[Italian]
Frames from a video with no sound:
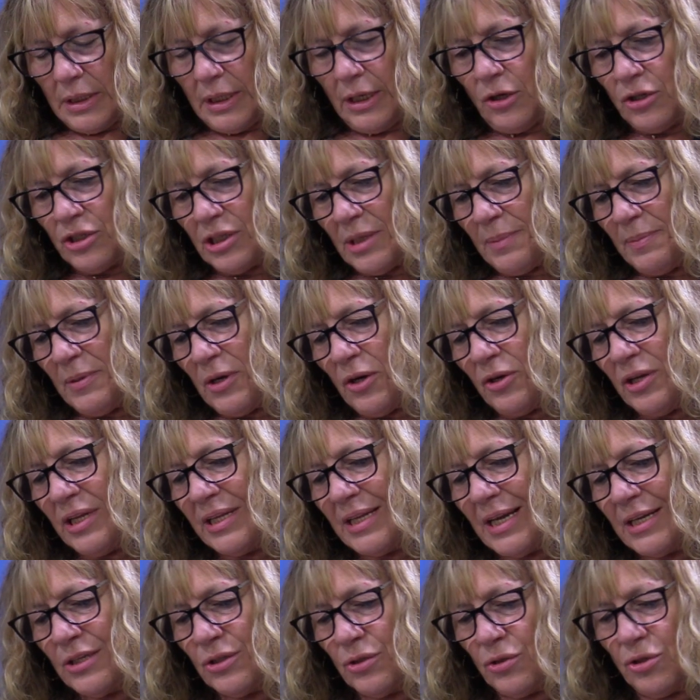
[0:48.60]
Le nostre
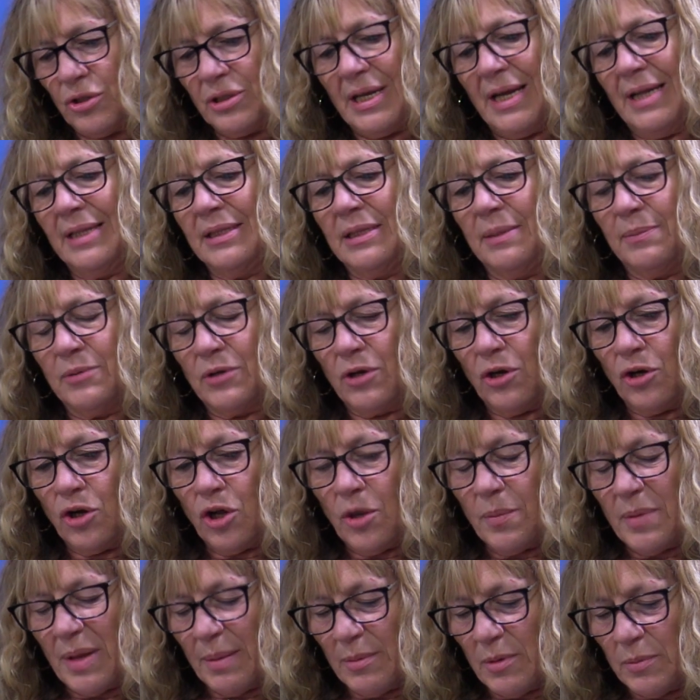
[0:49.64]
priorità sono tante, però
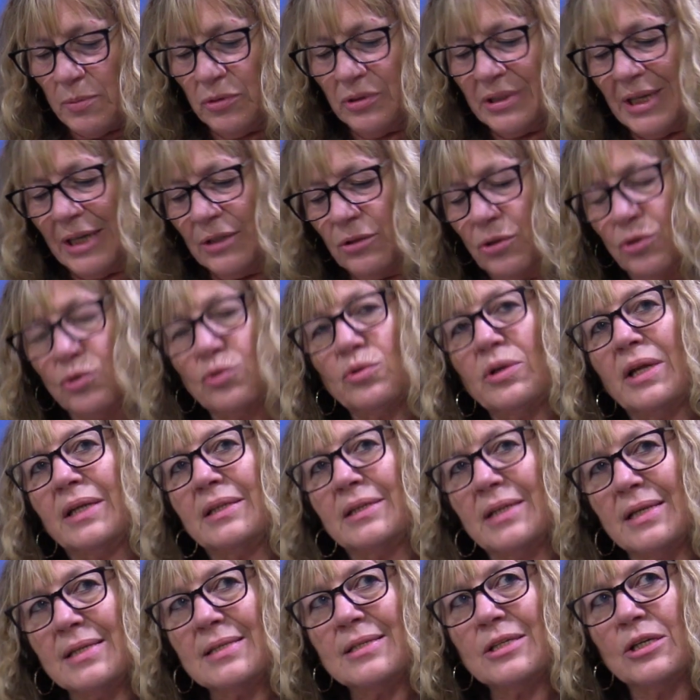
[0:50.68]
noi abbiamo puntato
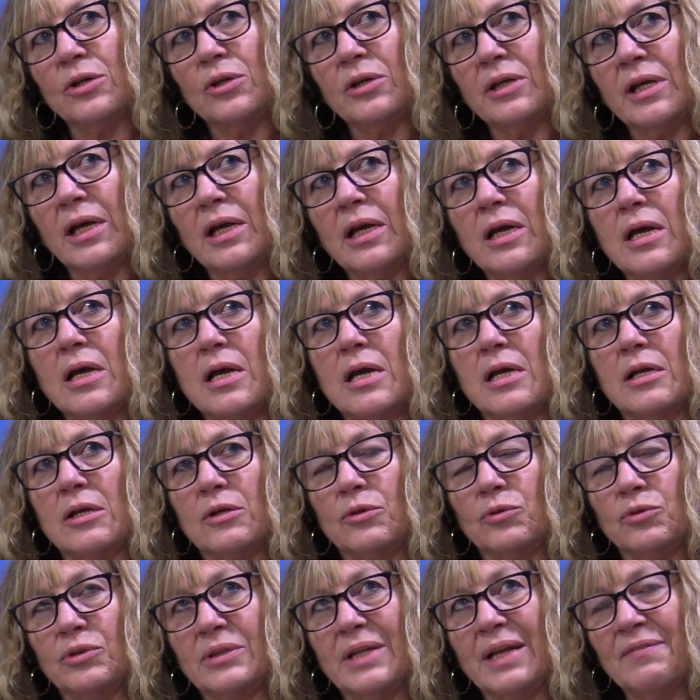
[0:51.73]
sull'attenzione e
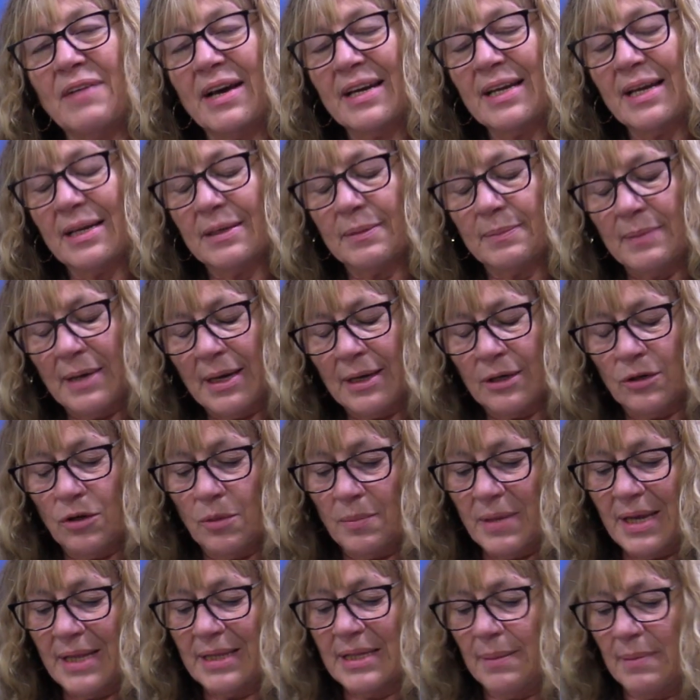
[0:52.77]
nei vari
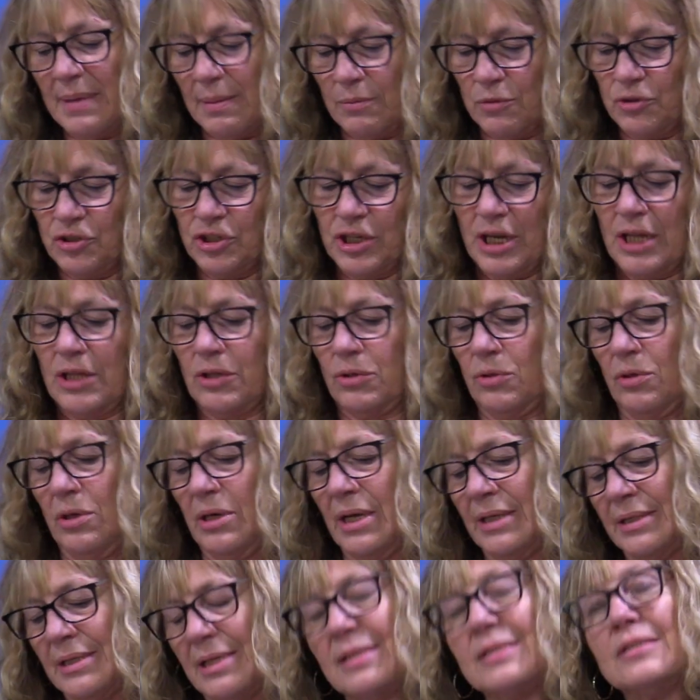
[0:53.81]
argomenti abbiamo scelto
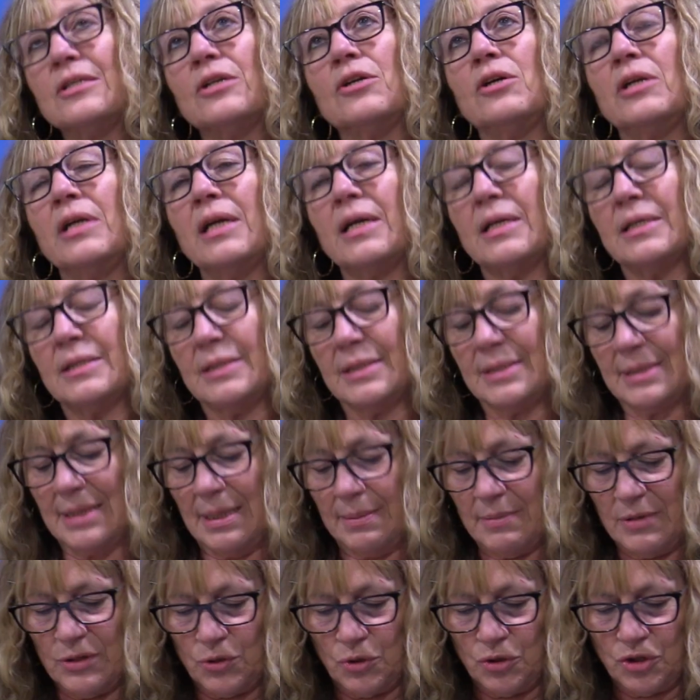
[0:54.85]
l'attenzione al
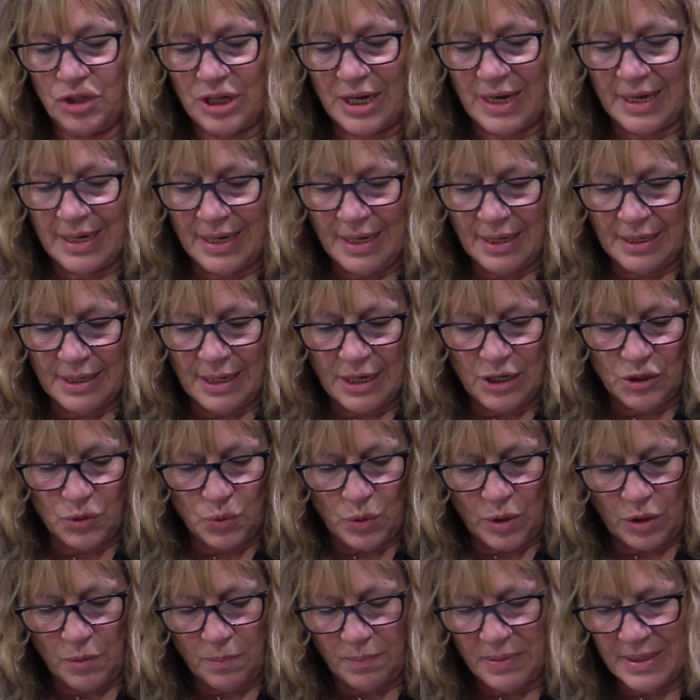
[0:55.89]
sistema sociale nella
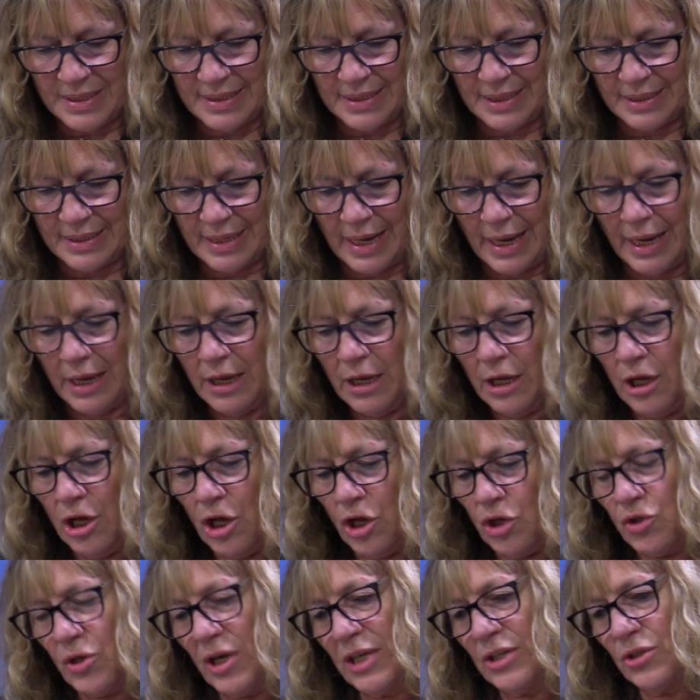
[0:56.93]
sua complessità,
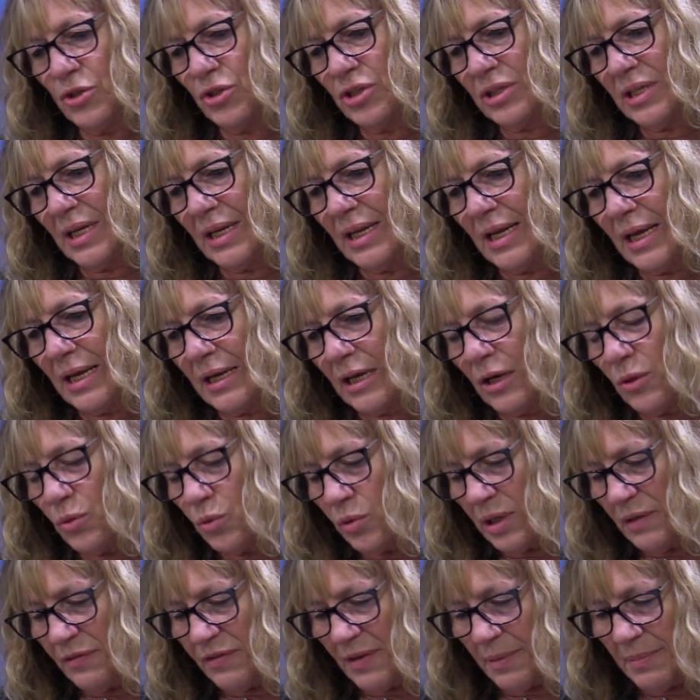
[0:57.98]
cioè sostenere i
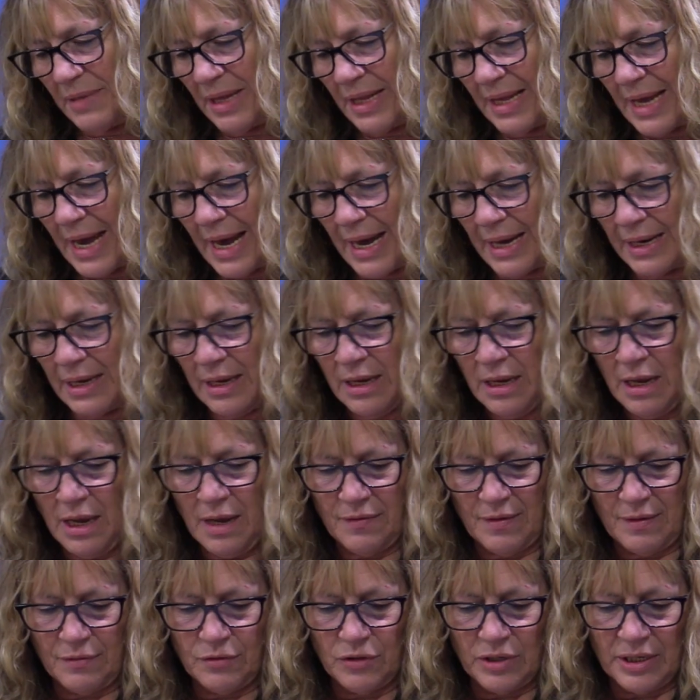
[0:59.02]
nuclei familiari,
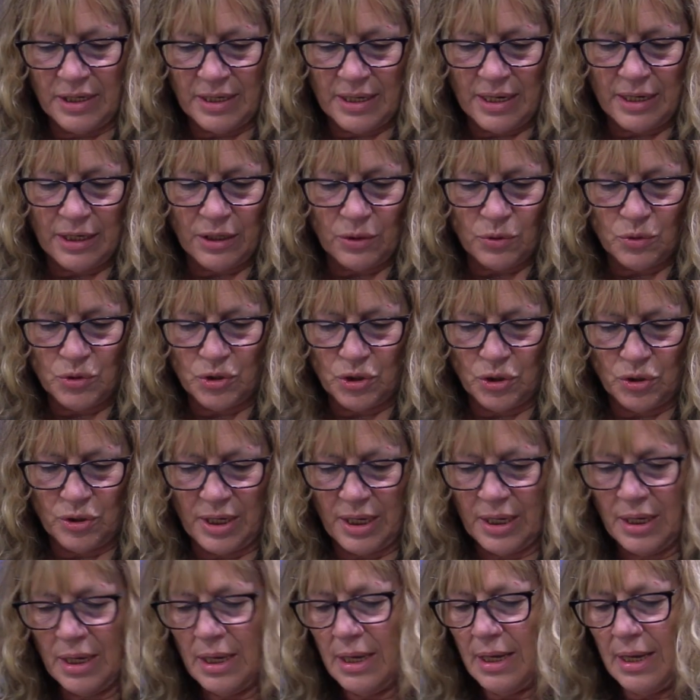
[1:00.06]
favorire l'inclusione